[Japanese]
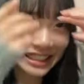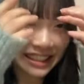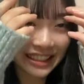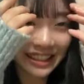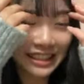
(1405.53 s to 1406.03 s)
だか
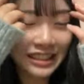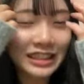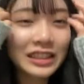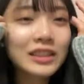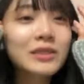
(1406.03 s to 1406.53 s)

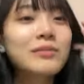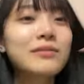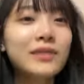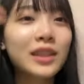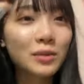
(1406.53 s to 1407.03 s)
らっ
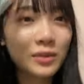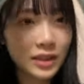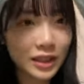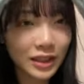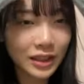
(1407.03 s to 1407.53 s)
て思っ
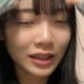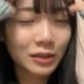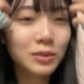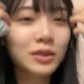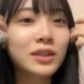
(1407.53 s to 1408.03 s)
たらなん
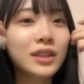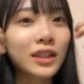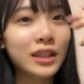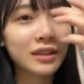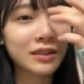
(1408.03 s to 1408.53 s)
かもうどうし
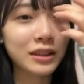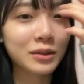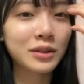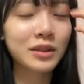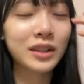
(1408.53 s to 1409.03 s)
たらいいのか
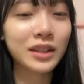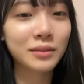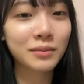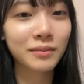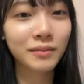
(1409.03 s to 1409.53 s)
本当に
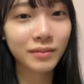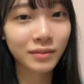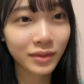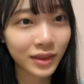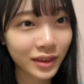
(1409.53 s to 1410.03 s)

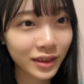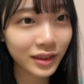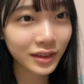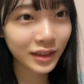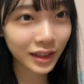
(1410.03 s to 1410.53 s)

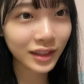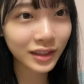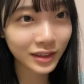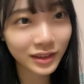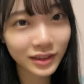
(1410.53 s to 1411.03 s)
ね